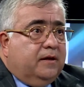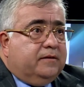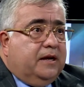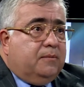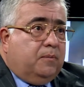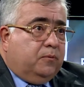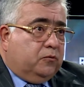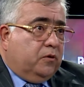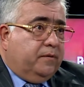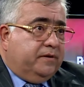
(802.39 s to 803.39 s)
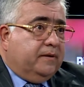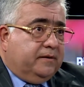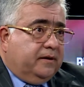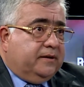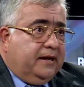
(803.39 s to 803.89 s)
tenemos puntos de vista
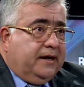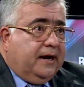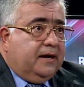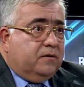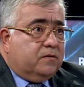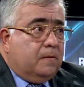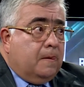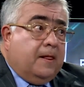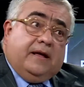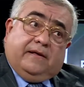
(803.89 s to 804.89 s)
bastante lejanos. Mm.